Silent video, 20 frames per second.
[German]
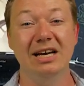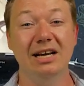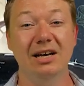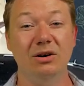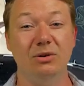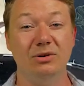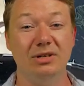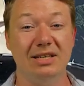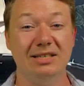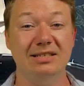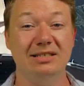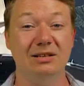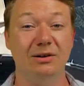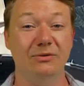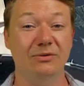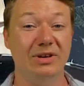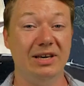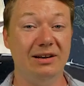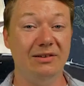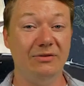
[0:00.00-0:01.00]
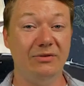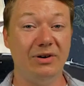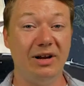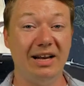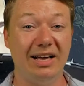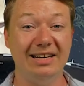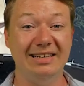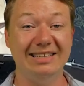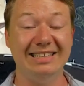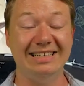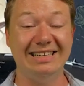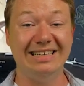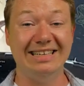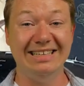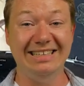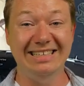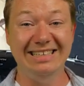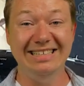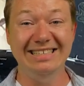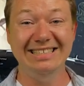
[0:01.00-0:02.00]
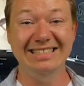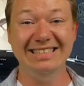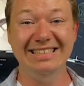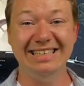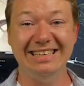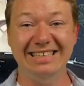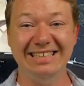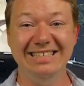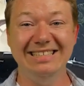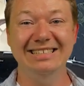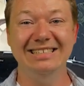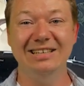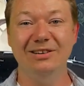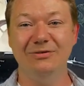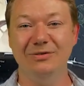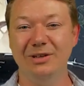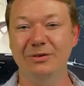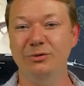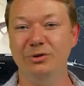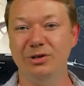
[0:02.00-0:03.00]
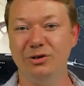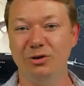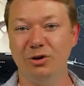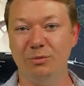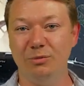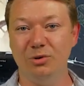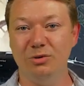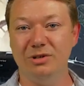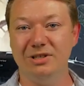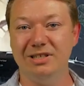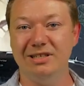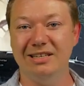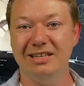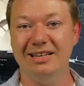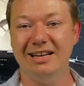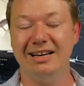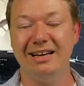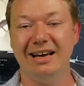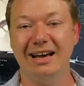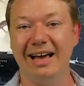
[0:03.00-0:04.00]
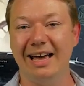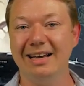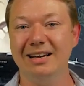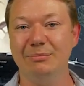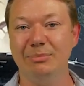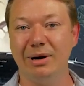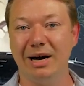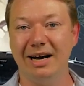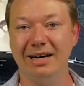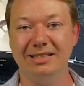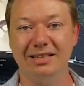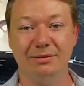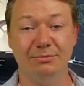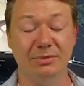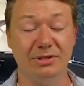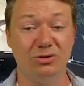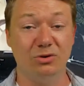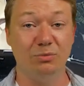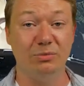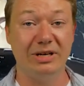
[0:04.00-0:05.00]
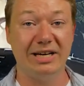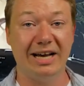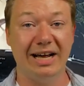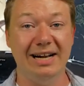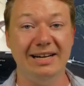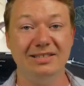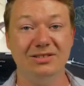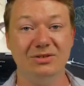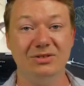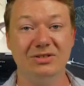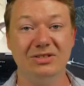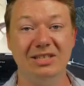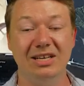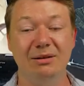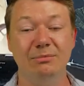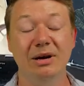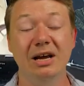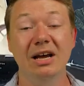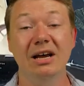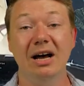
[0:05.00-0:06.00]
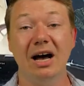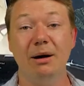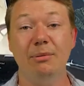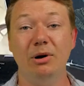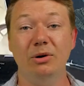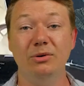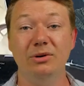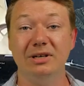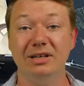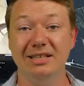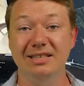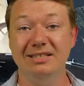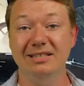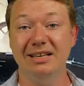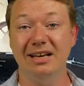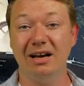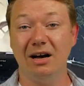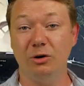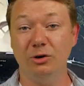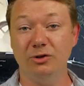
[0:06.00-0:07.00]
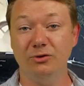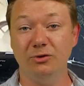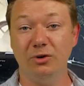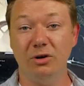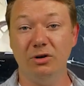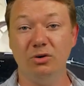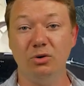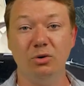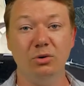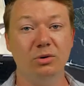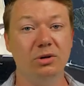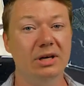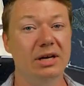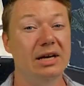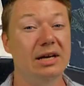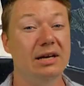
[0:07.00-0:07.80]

Und das ist auf jeden Fall ein riesen, riesen Gewinn für die Community, den er da reingebracht hat mit so einem geilen System, aber auch eine riesen Herausforderung,